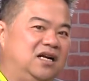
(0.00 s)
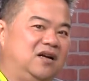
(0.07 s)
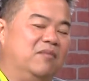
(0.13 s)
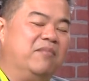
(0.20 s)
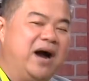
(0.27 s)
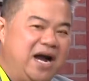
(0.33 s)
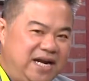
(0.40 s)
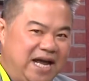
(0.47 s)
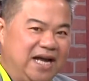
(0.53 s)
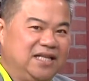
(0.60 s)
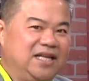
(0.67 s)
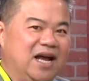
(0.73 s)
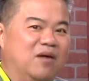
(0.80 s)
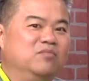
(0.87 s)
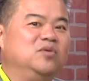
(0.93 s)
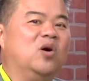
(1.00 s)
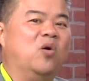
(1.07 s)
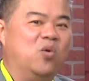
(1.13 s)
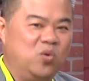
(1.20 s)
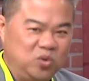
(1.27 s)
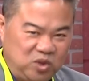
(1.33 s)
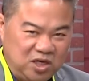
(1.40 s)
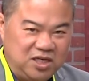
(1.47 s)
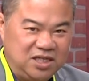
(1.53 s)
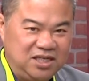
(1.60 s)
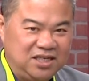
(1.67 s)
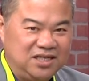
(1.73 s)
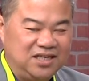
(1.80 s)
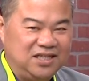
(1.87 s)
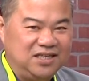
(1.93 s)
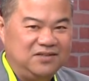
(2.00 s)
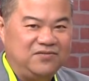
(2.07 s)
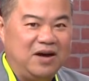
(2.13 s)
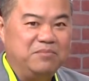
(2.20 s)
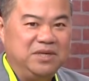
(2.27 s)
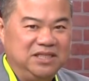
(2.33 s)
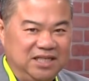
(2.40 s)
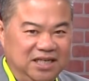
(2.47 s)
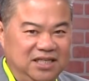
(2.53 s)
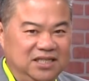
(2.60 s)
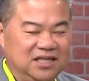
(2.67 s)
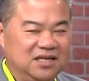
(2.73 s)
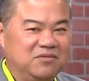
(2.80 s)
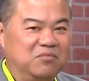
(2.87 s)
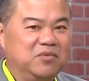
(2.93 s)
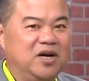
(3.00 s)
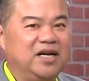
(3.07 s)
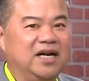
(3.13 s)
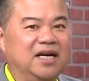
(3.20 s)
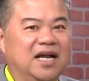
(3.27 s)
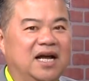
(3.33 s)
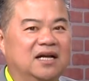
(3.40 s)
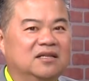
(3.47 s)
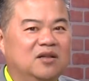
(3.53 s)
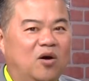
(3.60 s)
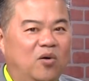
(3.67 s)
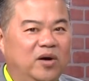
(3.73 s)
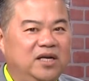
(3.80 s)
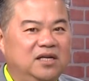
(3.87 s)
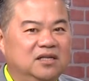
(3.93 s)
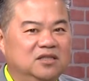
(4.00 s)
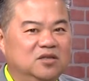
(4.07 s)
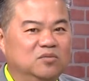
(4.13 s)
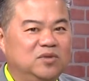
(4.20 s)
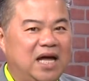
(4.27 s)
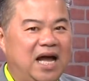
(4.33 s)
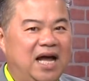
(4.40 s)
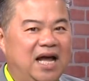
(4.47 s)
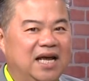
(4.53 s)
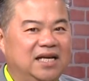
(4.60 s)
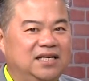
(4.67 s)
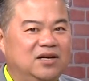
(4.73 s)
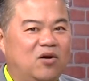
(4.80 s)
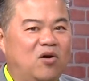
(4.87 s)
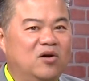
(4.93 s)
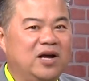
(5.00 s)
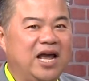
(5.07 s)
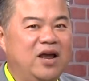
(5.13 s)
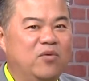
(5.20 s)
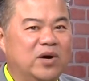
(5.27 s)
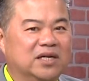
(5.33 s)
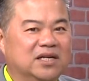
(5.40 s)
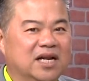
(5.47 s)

rồi mới đây thì ông thủ tướng Phạm Minh Chính ông nói rằng là thôi chúng ta hãy có kế hoạch